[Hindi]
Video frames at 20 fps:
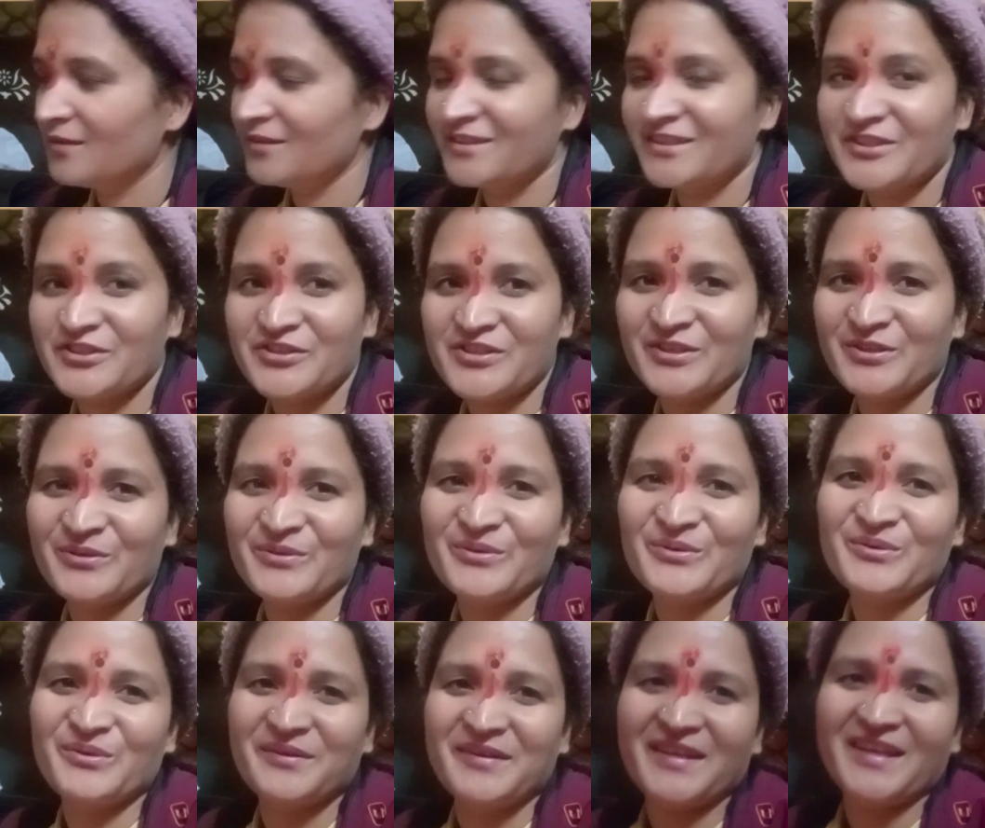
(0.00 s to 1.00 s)
सिक्सटीन को
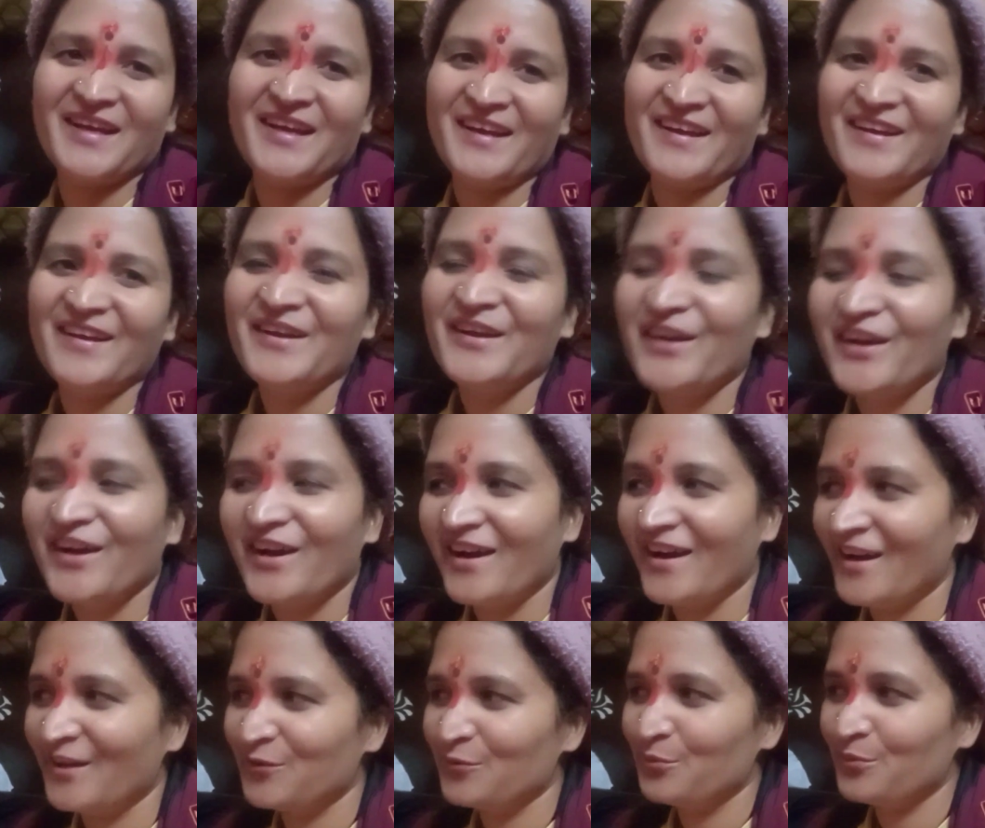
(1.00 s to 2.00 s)
खुल रहा है
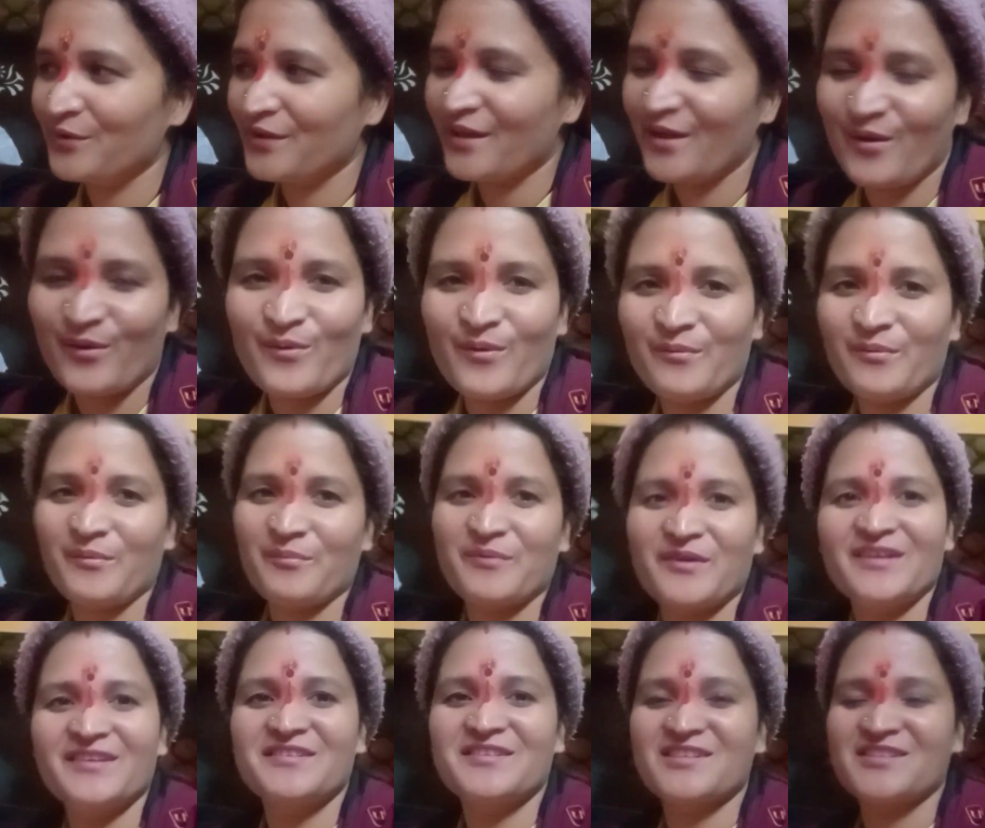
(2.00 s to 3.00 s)
हाँ तो फिर क्या हुआ
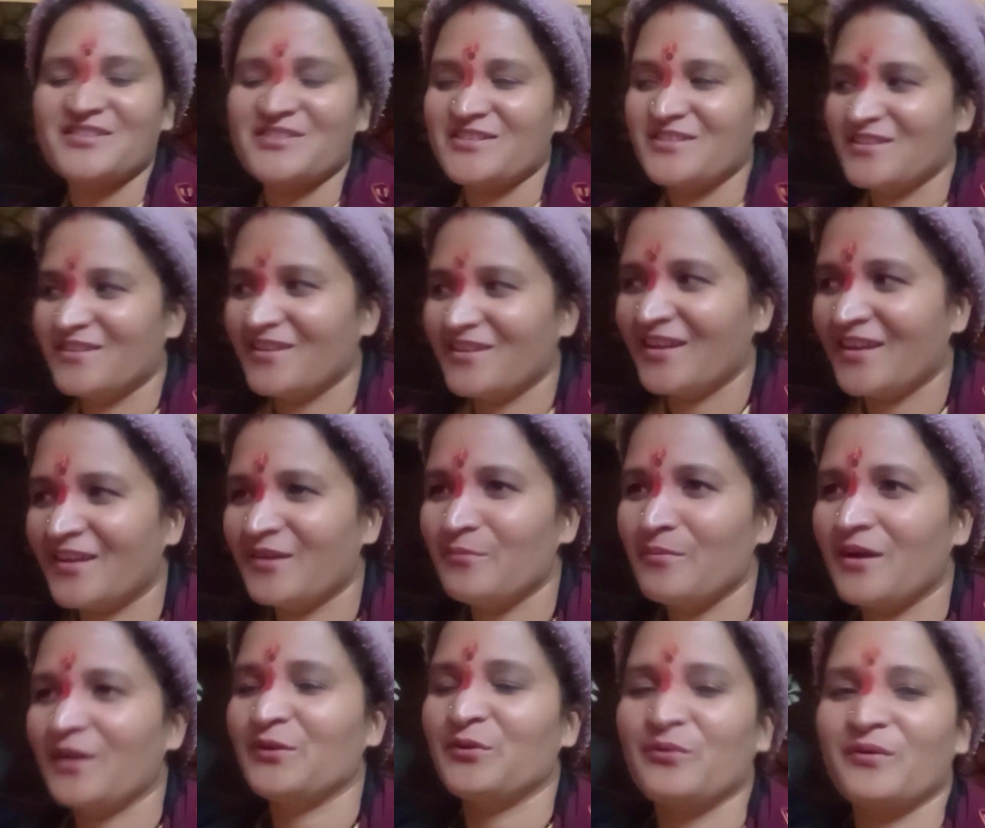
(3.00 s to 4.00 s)
फिफ्टीन सिक्सटीन एक ही
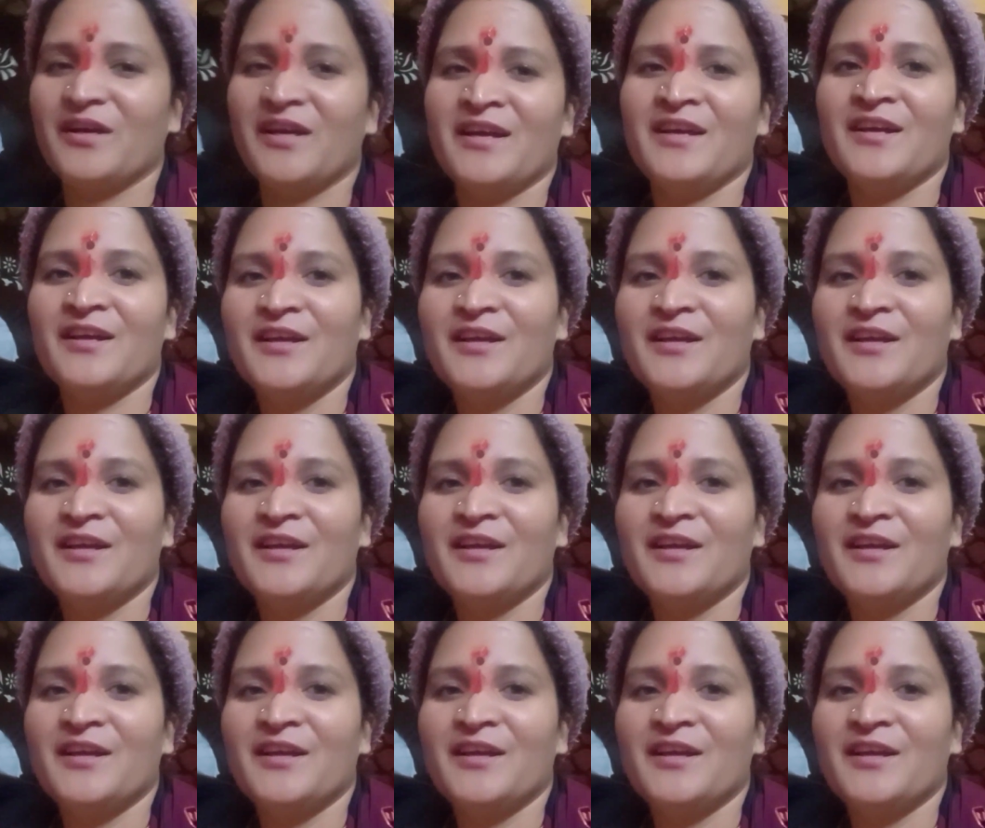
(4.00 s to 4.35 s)
बात तो है